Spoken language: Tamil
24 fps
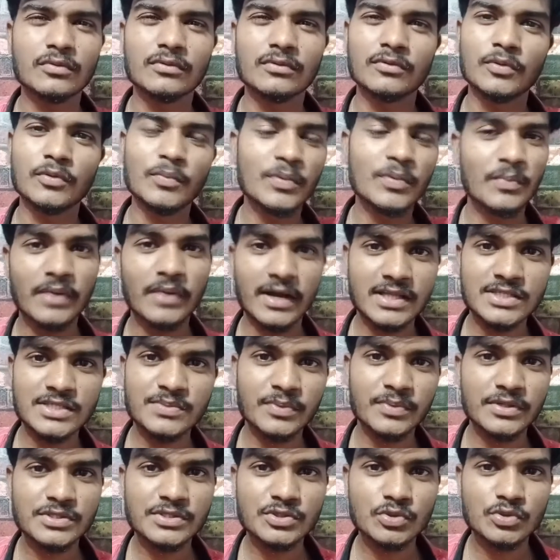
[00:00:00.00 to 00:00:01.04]
ரொம்ப மறைஞ்சு
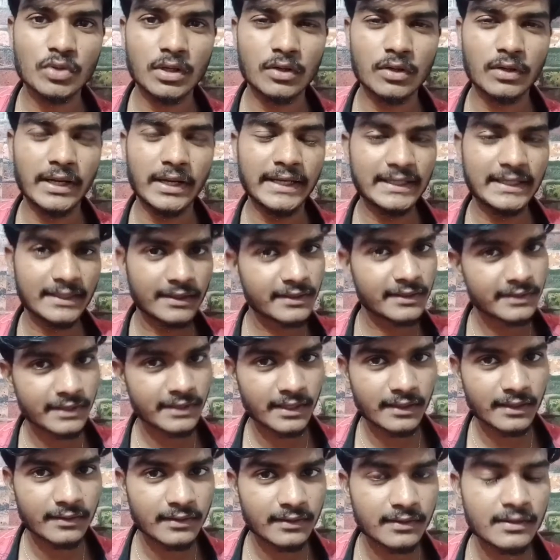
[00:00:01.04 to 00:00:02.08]
போயிடுச்சுன்னு சொல்லலாம் லைட்டாக தான்
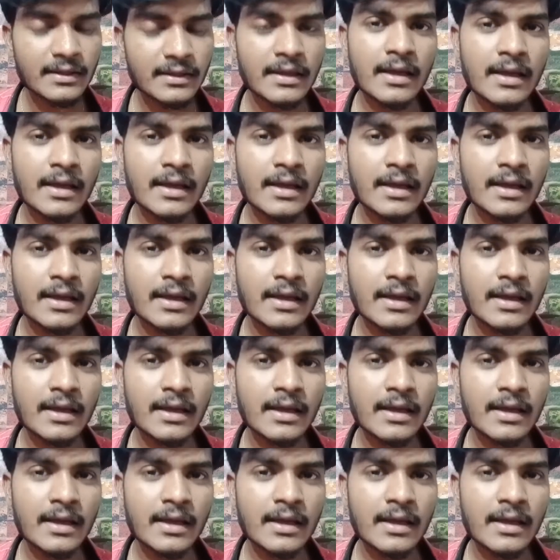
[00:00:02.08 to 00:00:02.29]
தெரியுது